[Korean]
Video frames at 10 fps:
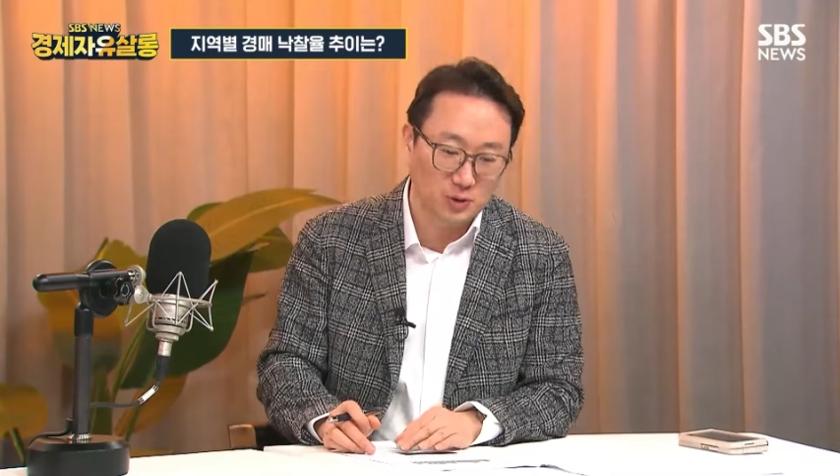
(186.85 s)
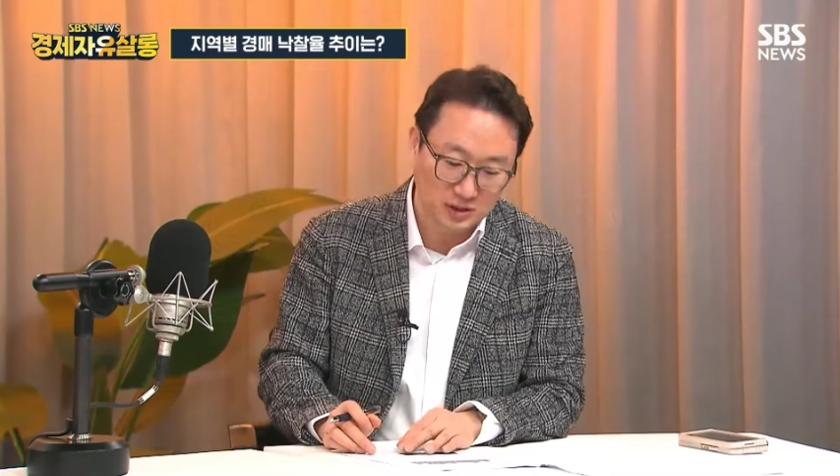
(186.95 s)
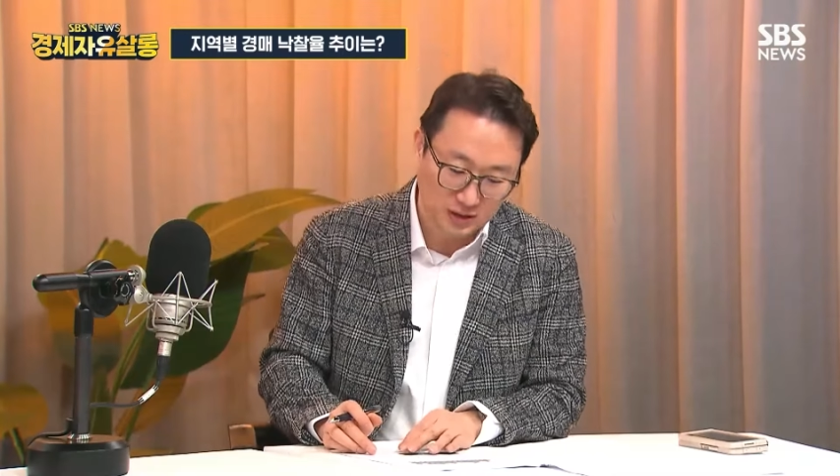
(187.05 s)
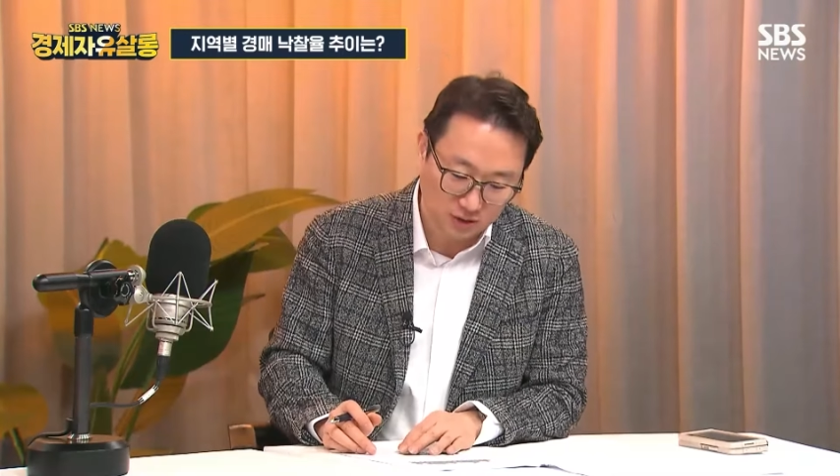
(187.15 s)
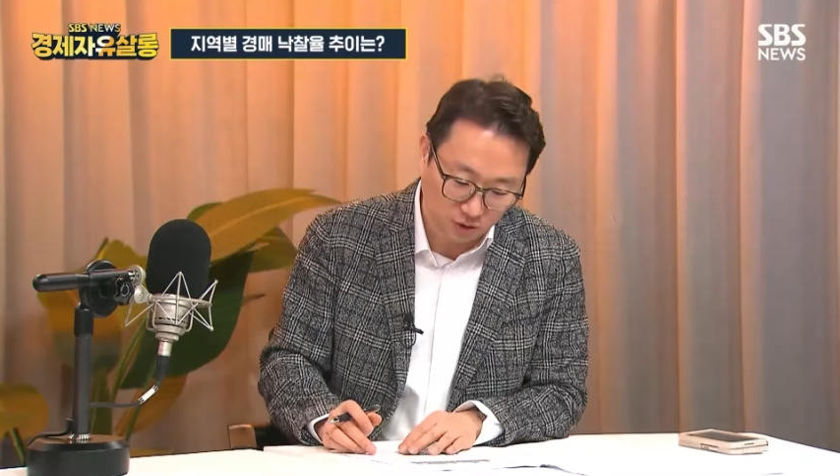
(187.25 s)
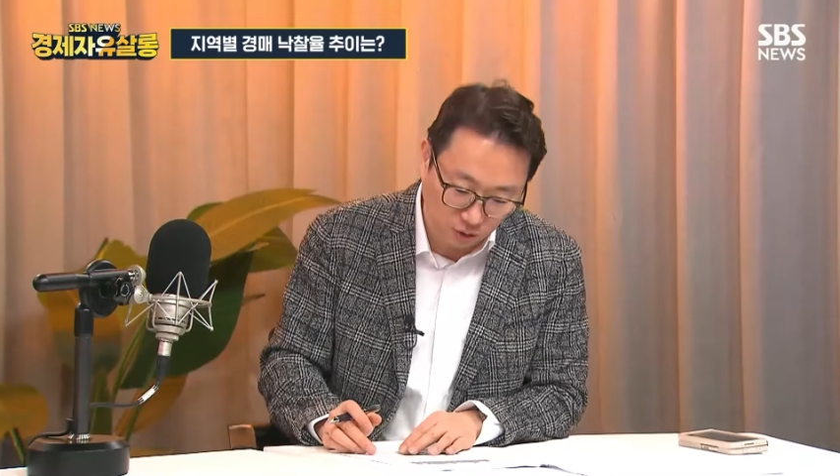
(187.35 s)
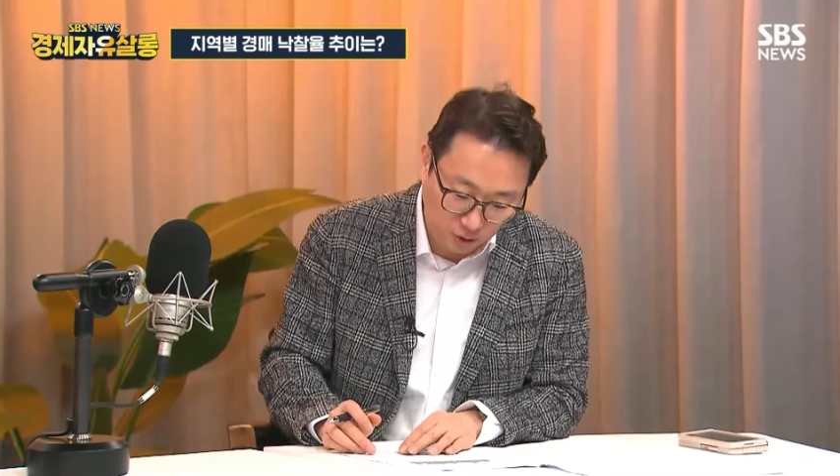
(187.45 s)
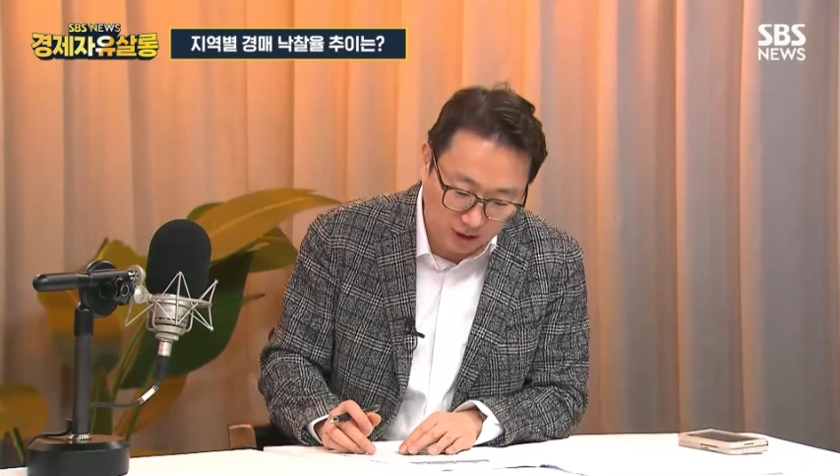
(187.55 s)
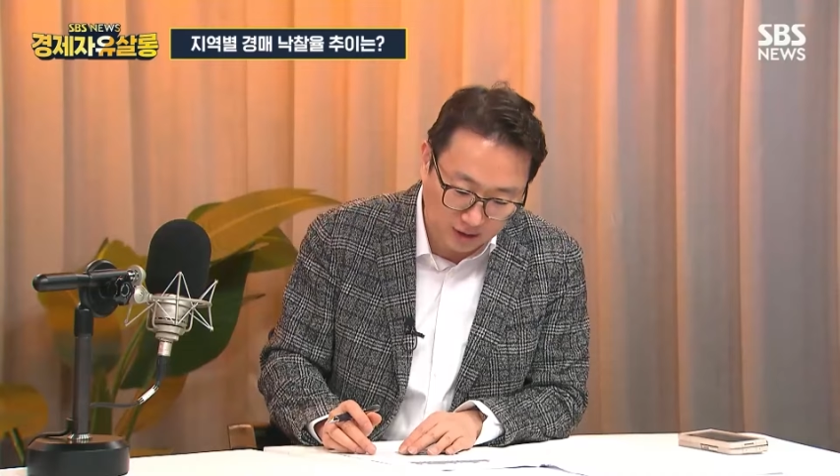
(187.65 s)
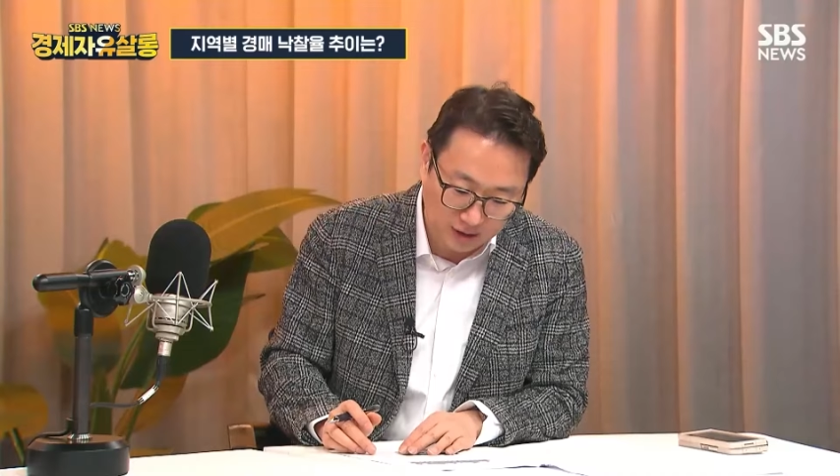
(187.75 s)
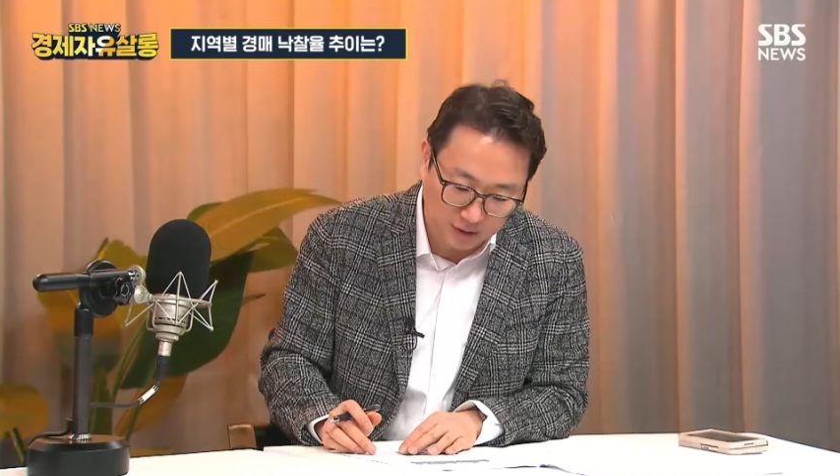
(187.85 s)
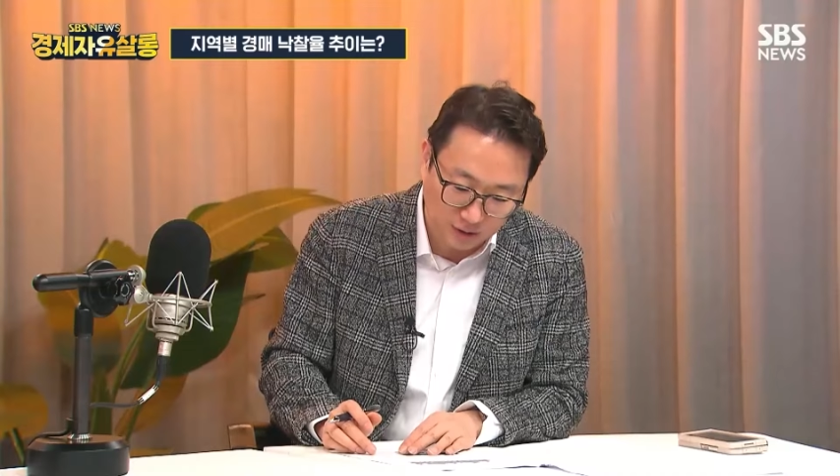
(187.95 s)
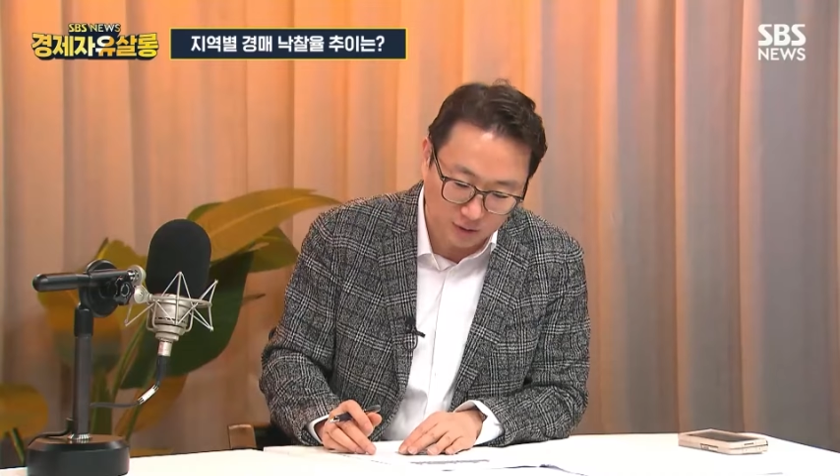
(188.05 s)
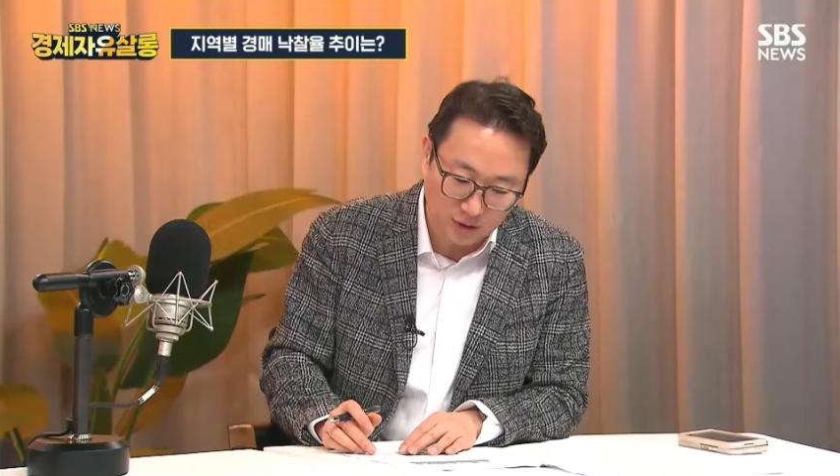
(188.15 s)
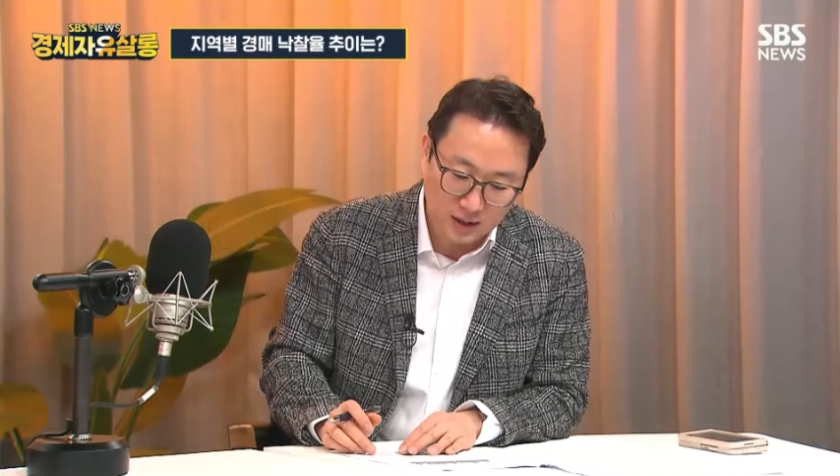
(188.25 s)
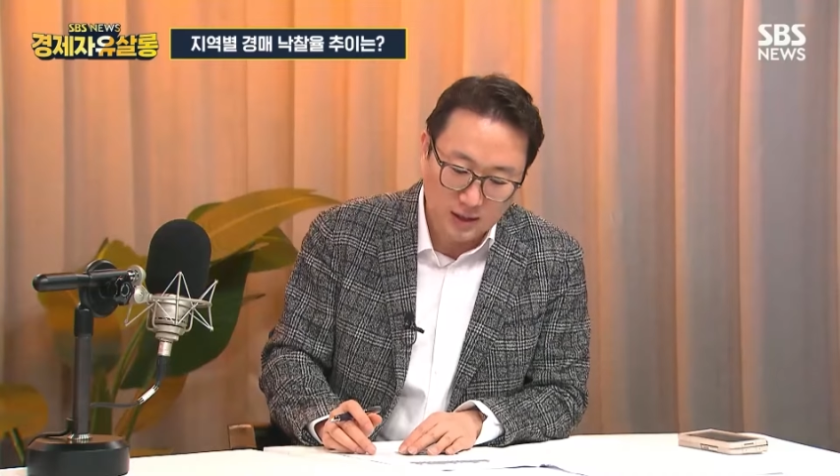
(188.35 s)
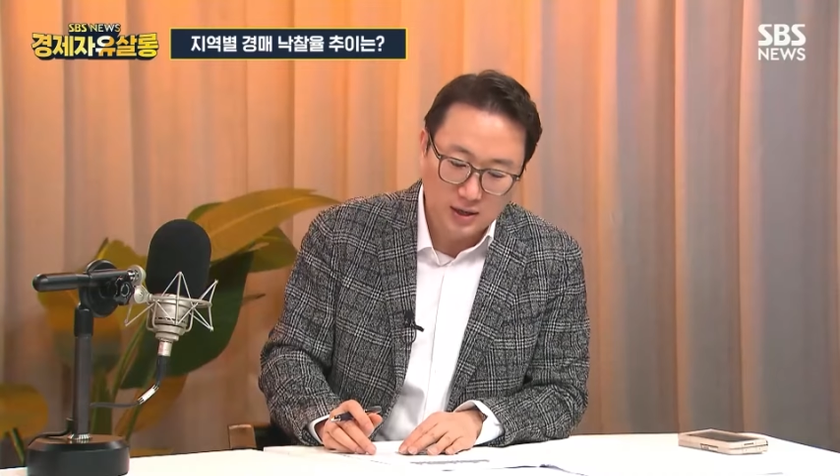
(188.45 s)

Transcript: 굉장히 중요한데요. 네?